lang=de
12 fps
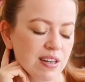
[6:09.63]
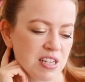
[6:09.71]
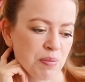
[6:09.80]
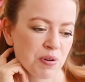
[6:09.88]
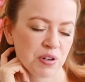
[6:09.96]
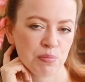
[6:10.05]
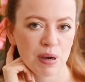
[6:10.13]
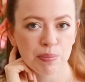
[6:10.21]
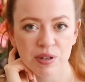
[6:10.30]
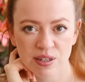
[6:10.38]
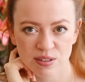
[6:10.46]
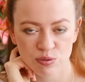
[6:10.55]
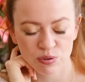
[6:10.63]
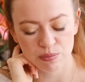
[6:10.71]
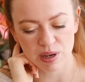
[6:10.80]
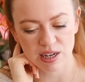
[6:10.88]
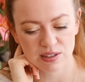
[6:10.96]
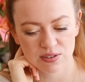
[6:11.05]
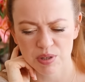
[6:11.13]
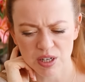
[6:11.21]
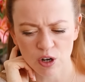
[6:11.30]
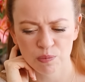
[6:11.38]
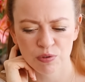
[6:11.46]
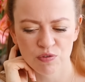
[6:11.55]
Ich habe auch eine Mappe dazu gemacht, mich
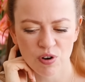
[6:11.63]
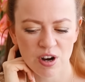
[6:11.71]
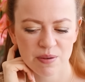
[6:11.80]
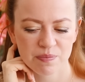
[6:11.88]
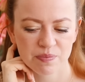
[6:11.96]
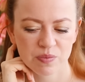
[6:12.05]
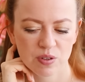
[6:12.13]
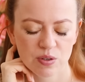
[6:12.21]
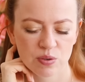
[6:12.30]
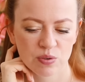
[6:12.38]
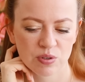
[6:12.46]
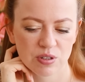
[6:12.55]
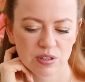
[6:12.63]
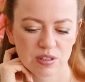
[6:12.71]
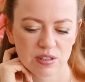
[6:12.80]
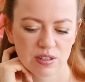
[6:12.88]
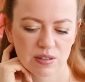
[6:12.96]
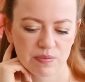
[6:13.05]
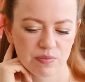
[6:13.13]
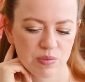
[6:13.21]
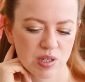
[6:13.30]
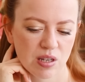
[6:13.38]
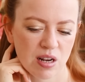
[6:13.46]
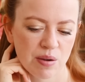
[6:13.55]
auch beworben und
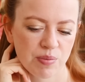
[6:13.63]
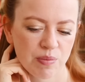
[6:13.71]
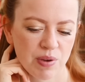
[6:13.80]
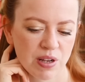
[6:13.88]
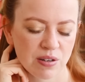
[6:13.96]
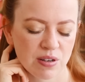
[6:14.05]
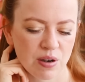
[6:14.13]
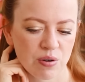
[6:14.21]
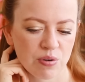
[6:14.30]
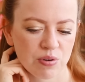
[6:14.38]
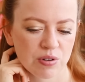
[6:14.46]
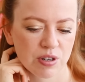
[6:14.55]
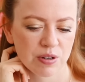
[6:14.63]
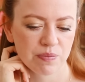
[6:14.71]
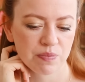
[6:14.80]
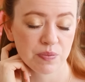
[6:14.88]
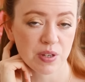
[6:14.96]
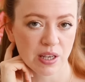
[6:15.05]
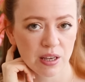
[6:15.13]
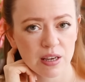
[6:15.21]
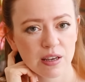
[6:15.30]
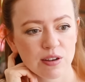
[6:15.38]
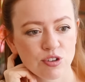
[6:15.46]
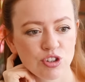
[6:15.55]
mich dann aber am Ende auch ähm,
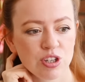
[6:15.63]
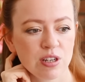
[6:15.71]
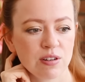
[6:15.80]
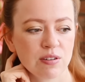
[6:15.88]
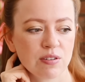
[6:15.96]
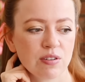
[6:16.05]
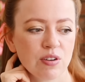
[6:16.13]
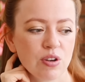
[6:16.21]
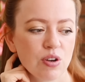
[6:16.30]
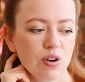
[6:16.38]
dagegen entschieden